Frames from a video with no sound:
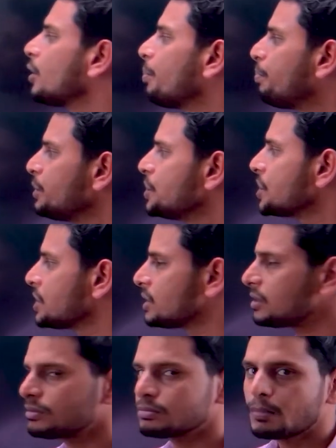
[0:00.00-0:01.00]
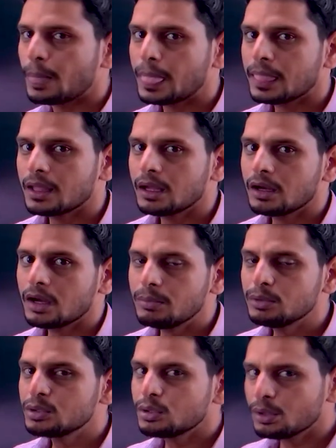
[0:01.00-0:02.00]
पिजन्स
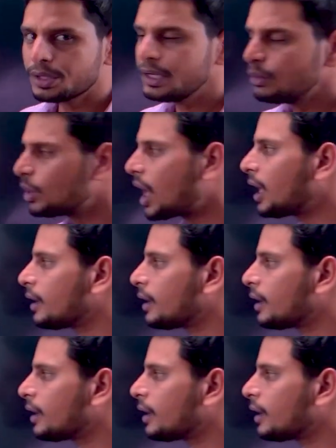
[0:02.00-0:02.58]
कबूतरों की उड़ान